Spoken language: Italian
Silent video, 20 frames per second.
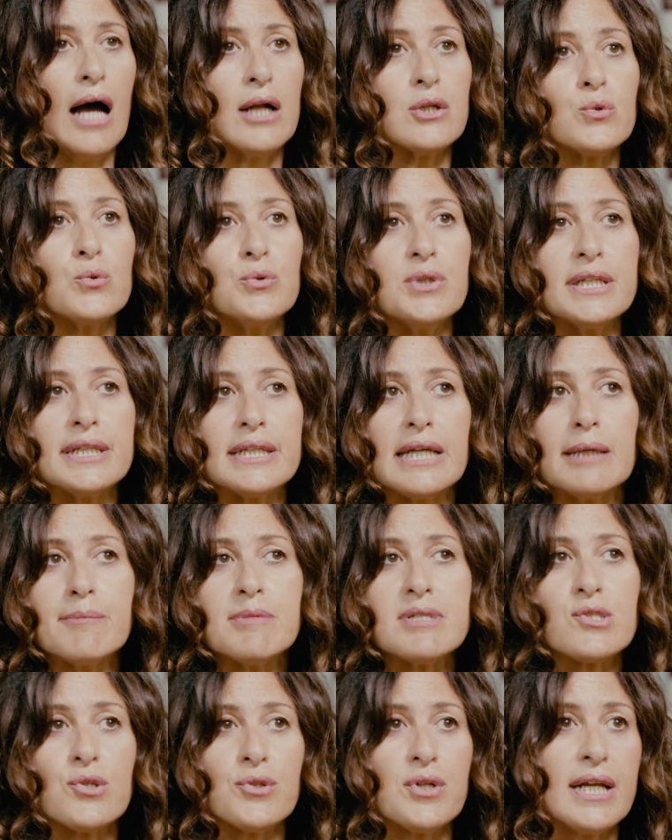Alcuni
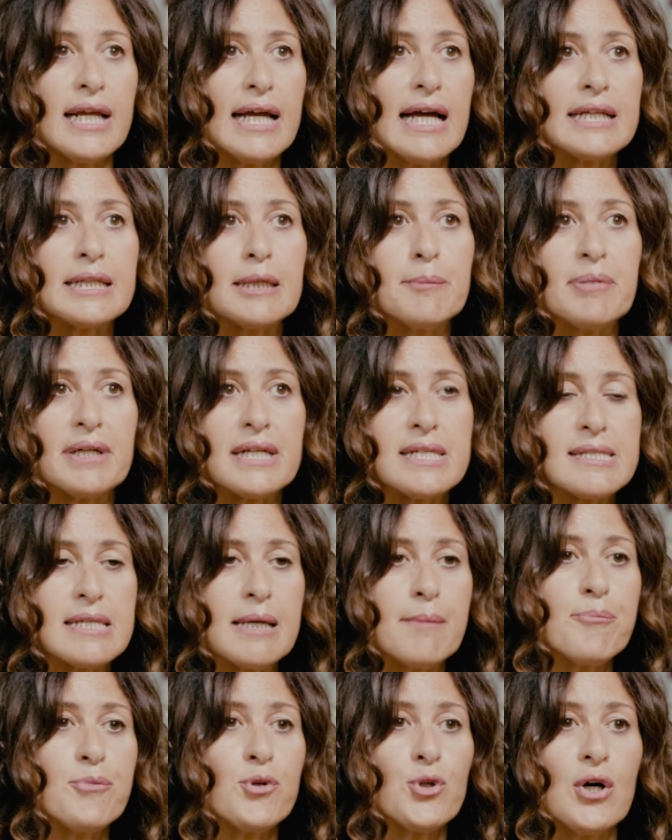temi sono legati per
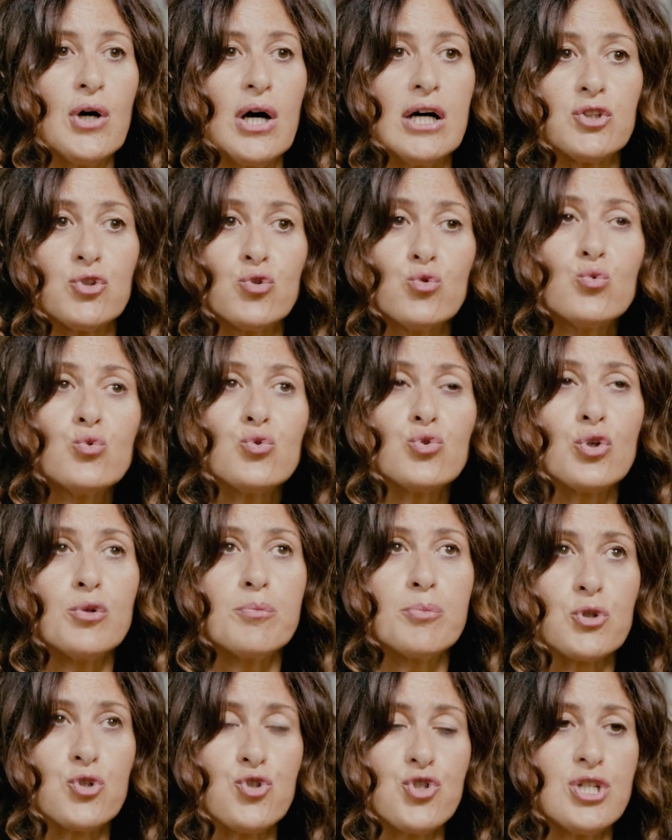esempio a tutto il
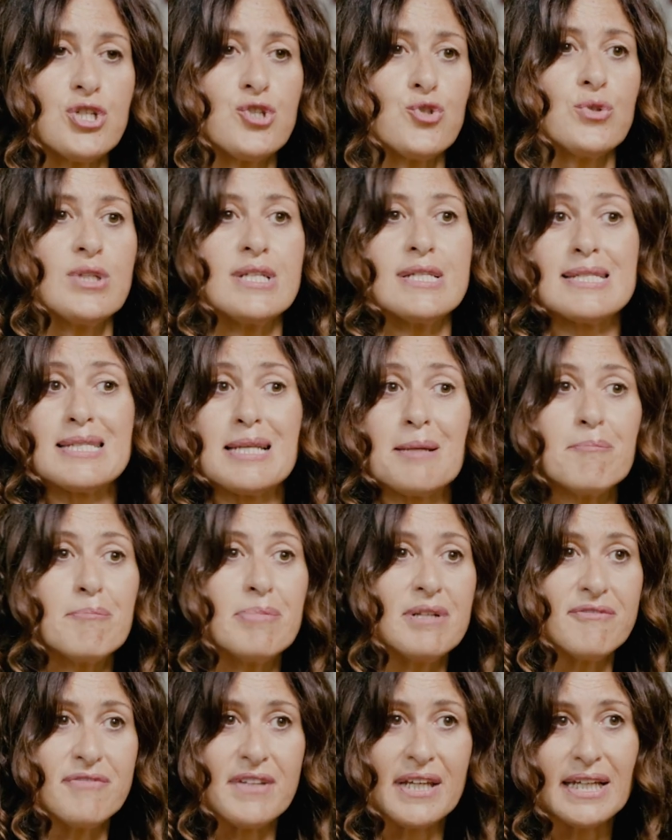processo di
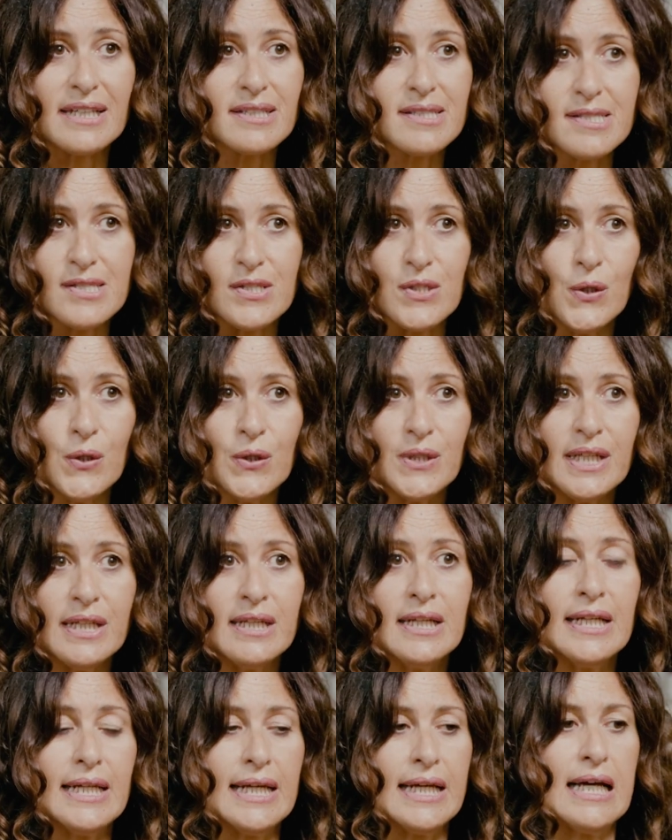
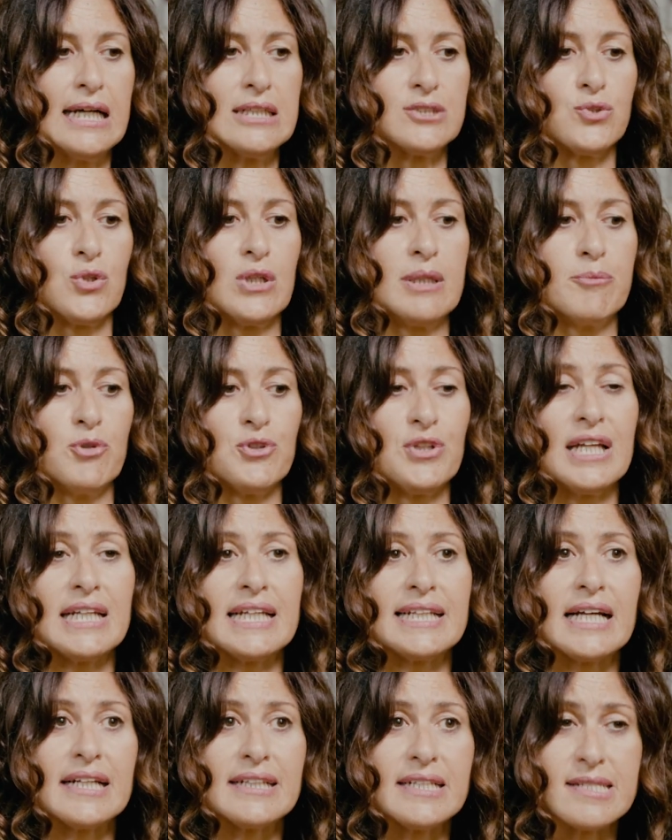semplificazione legato alle
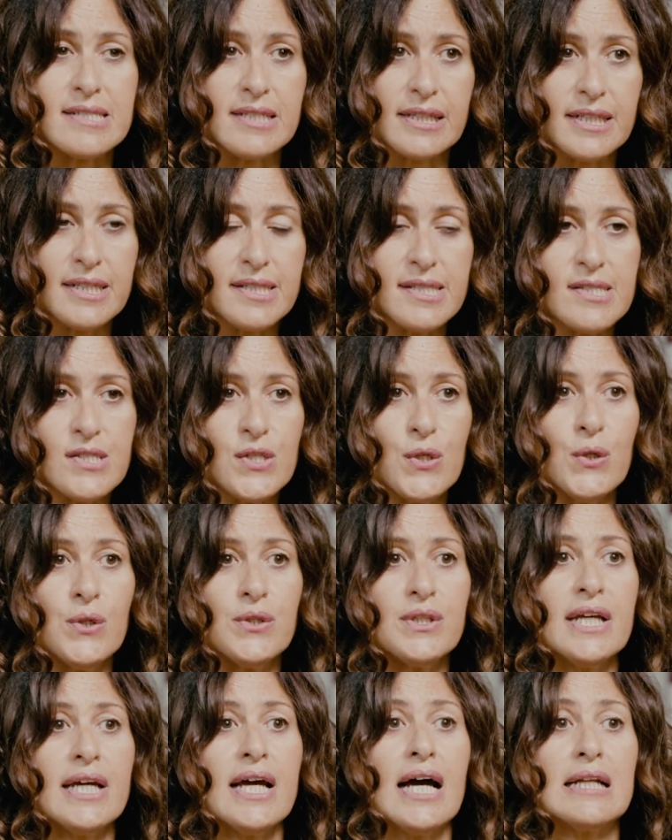modalità di
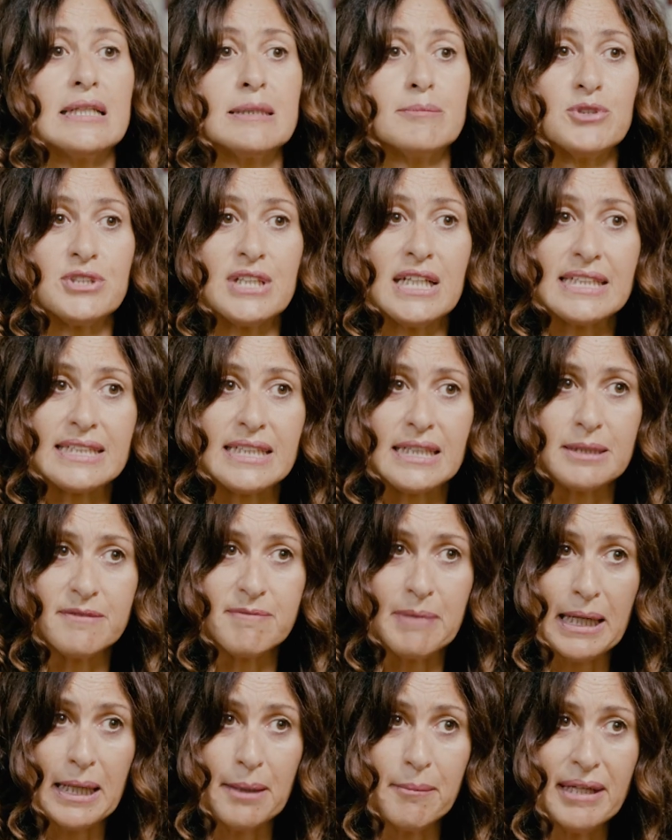iscrizione attenzione alle modalità di
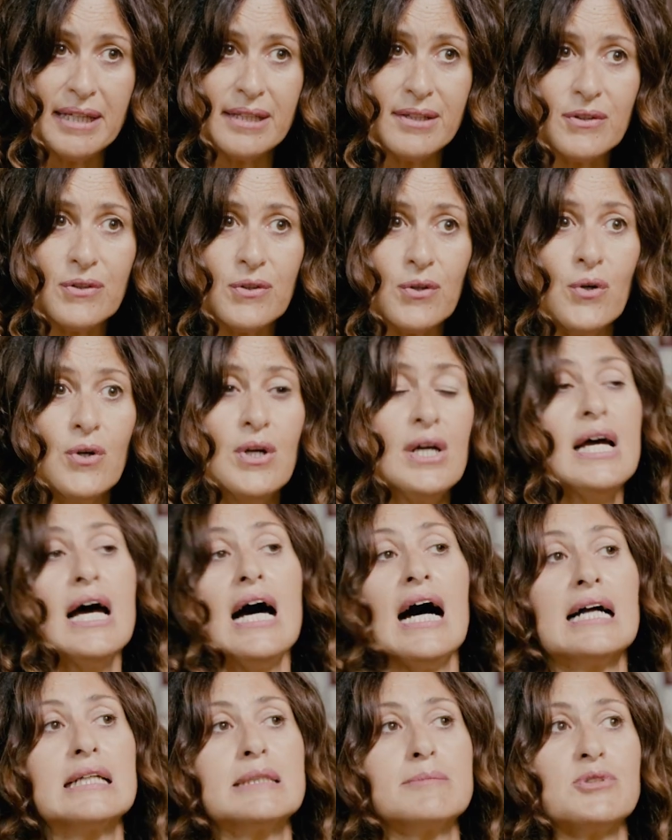pagamento,
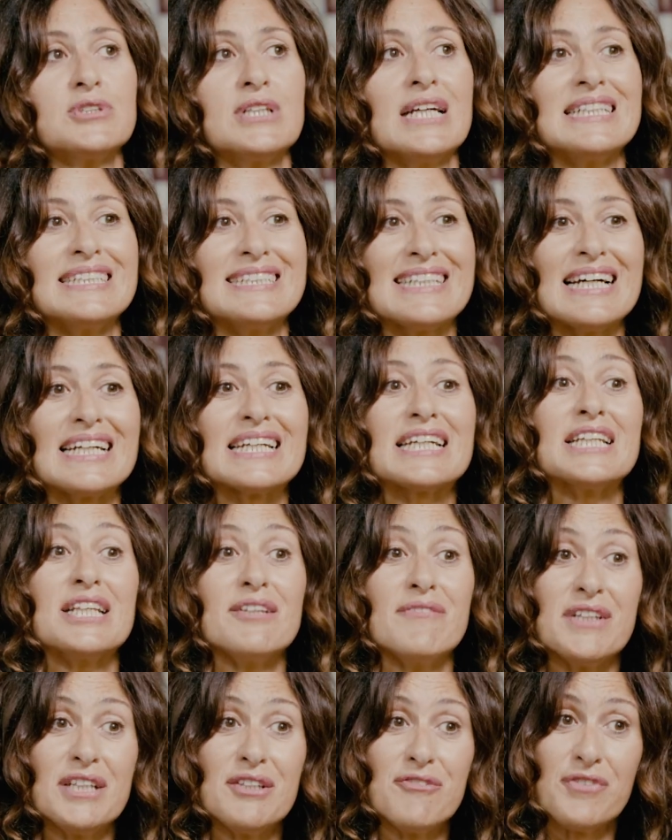alle modalità anche
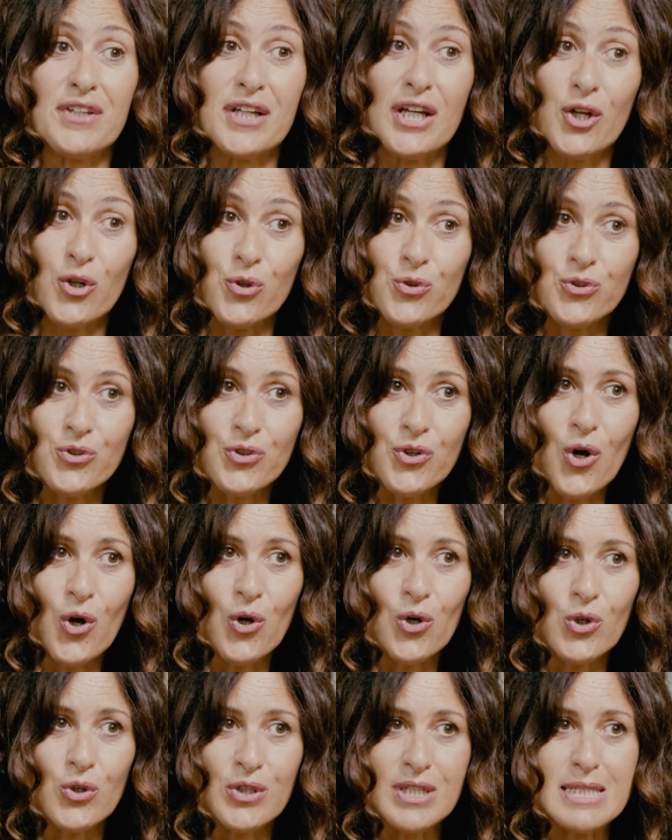di verifica e
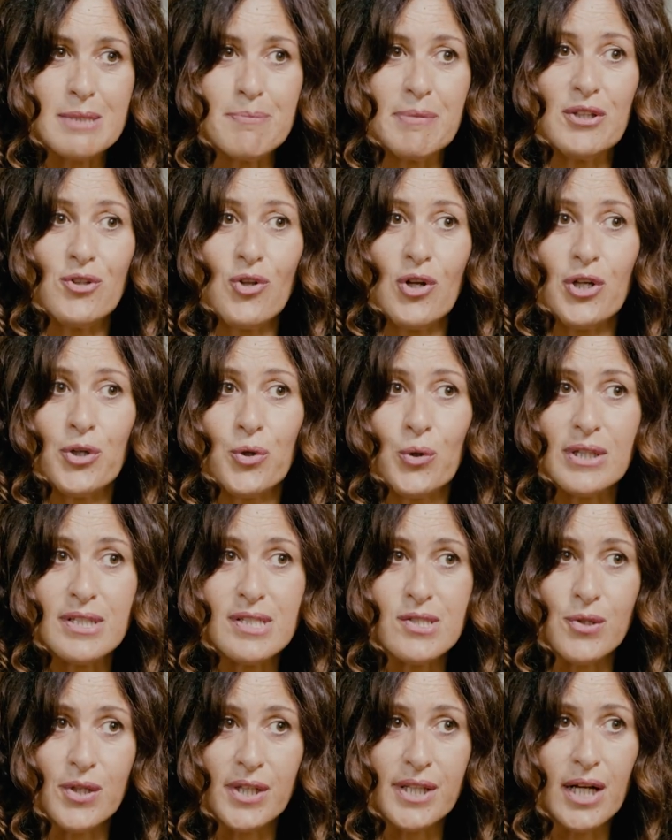controllo rispetto
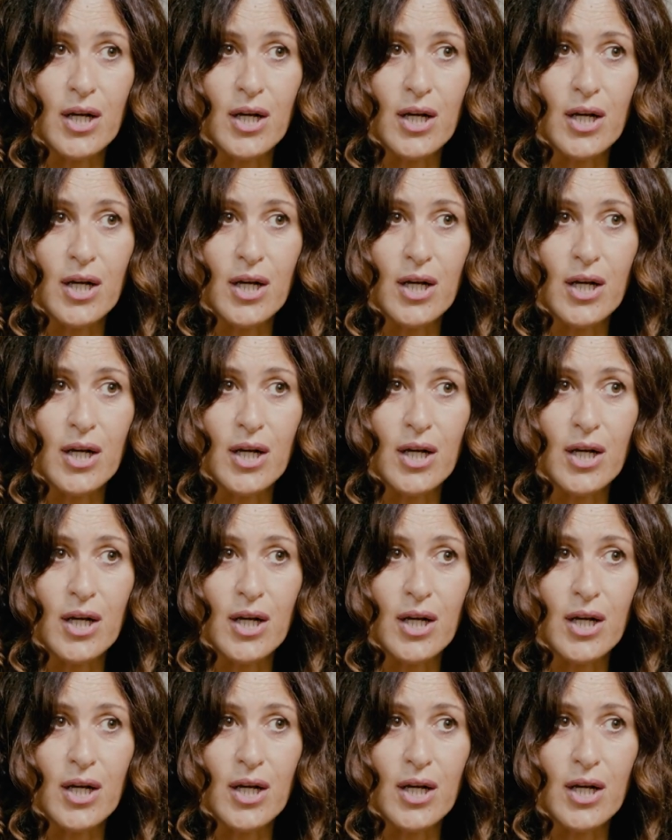all'erogazione